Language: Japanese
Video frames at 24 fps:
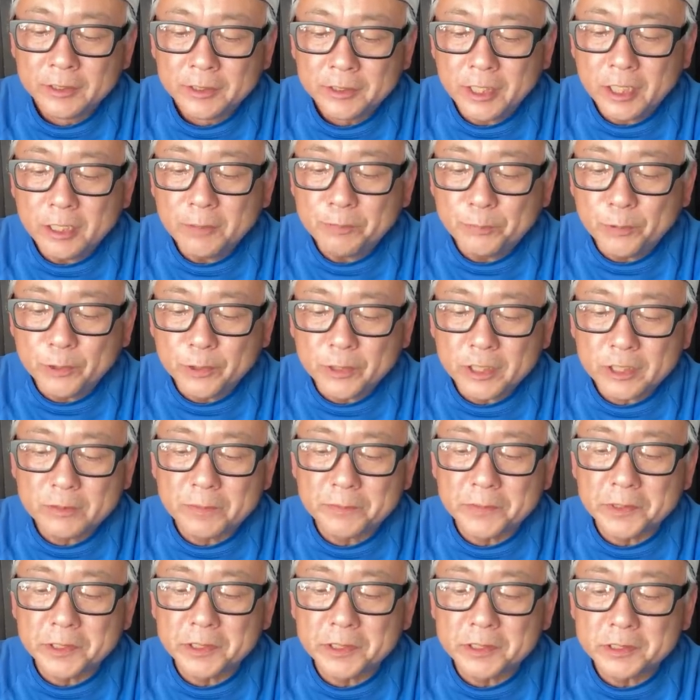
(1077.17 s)
1本入れた
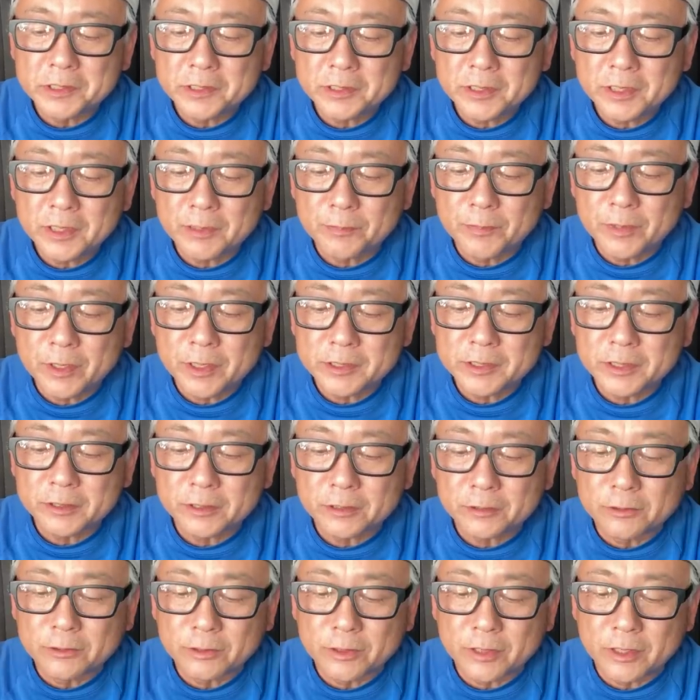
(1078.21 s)
まま1年回っちゃっ
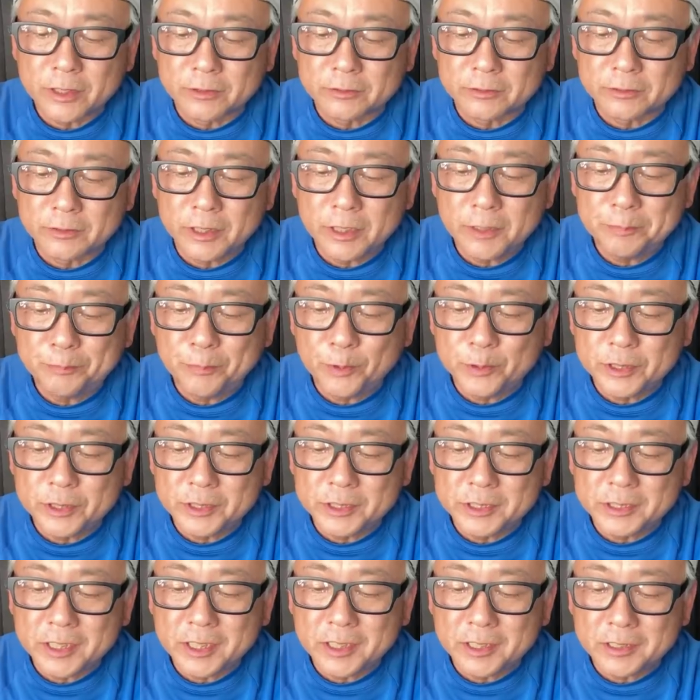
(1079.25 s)
てる時がある。1本に
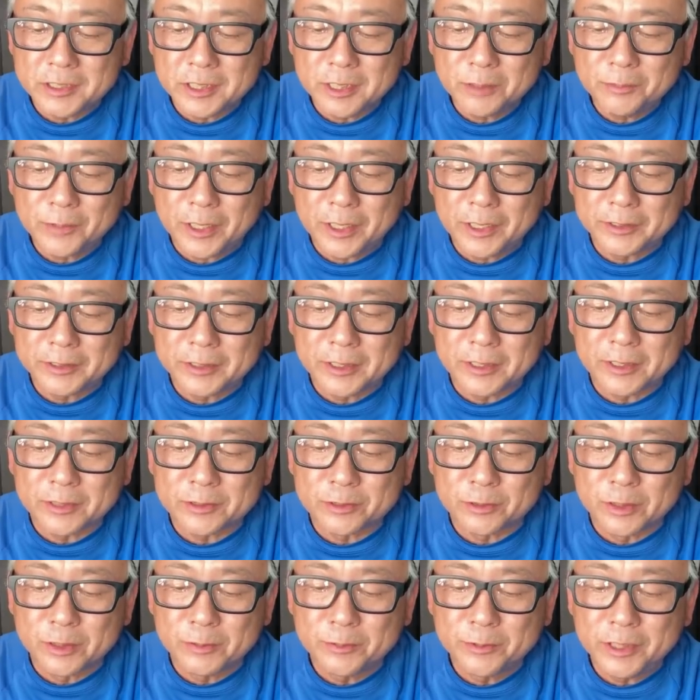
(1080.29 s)
式が全部入ってて、
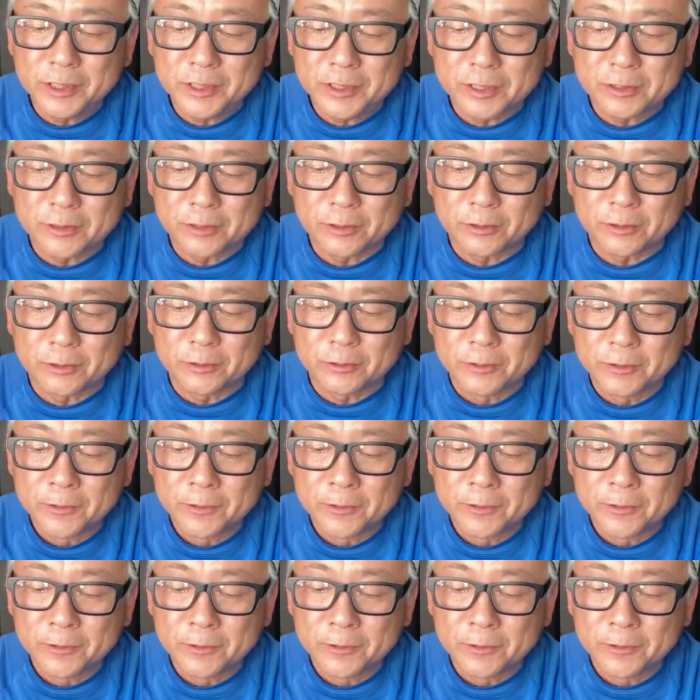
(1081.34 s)
それもいいねという。